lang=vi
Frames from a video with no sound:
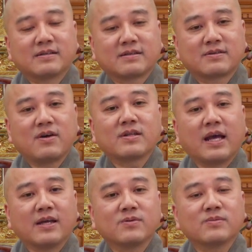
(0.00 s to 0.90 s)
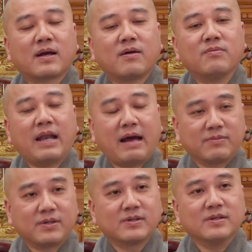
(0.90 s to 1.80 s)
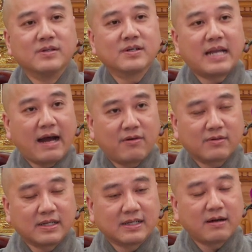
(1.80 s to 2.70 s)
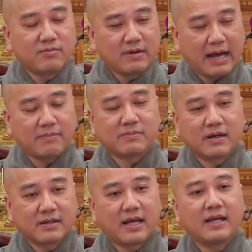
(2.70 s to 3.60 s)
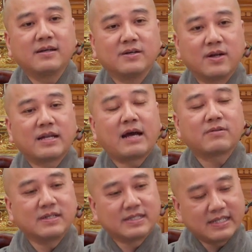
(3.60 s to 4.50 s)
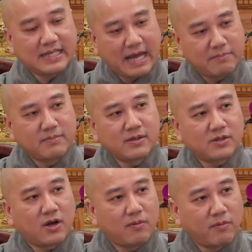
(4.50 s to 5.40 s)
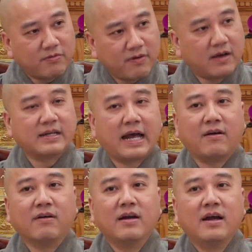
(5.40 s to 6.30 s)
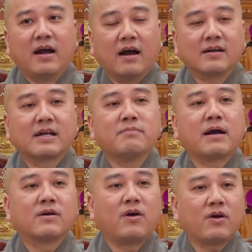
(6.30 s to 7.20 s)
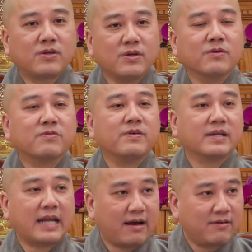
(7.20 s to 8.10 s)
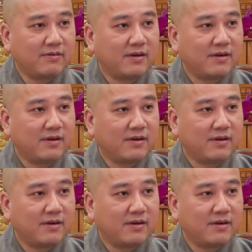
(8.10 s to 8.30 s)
có thể chúng ta không làm cho người đó đau, thì không làm cơ thể người đó đau thì sẽ giảm bớt cho họ một phần nào ở cái mặt khó chịu, phiền não,